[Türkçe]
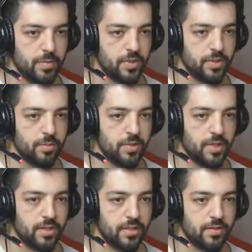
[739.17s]
Bakayım bir
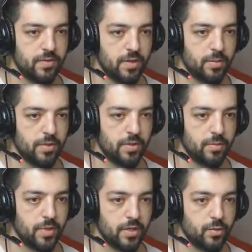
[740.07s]
hareket var mı?
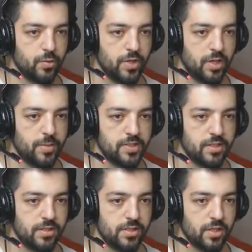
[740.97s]
Bana doğru gelmezler
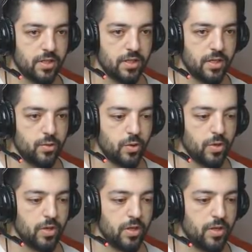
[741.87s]
inşallah ya. Yok.
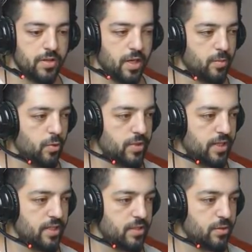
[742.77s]
Tamam oradan
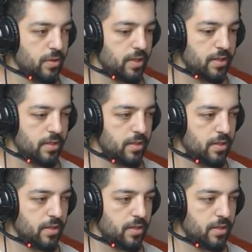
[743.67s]
kesiyorlar.